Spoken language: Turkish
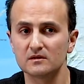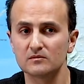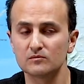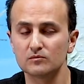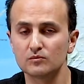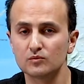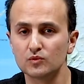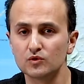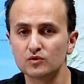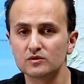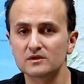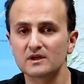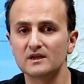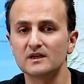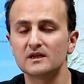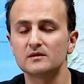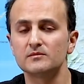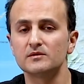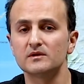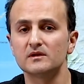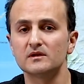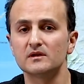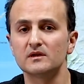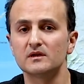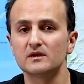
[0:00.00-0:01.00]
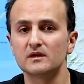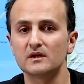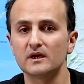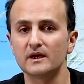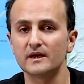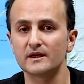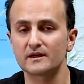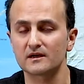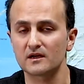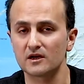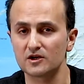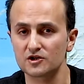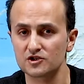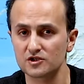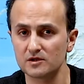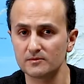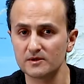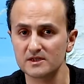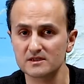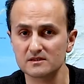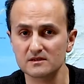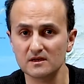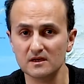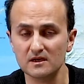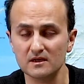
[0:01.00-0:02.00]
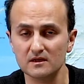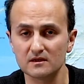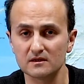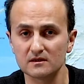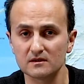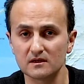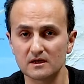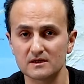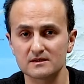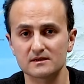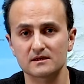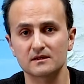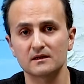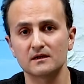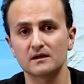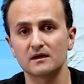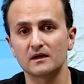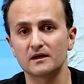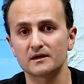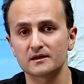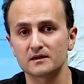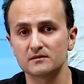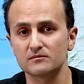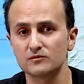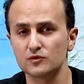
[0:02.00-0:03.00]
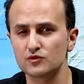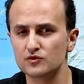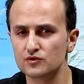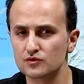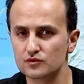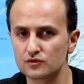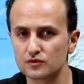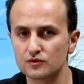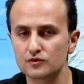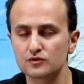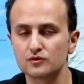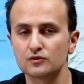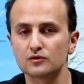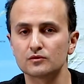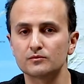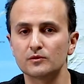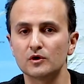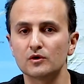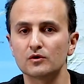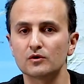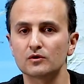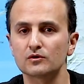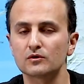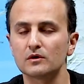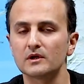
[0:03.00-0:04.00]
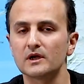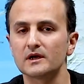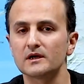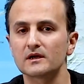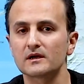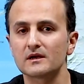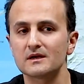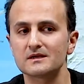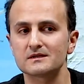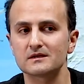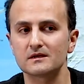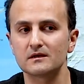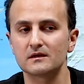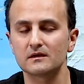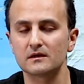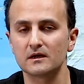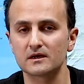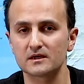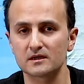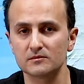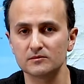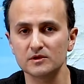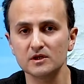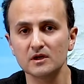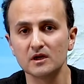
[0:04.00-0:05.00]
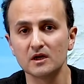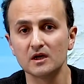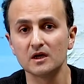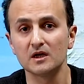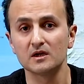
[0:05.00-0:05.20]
bu talebi eğer karşılamazsa askeri yardım, 300 küsür milyon dolarlık askeri yardımı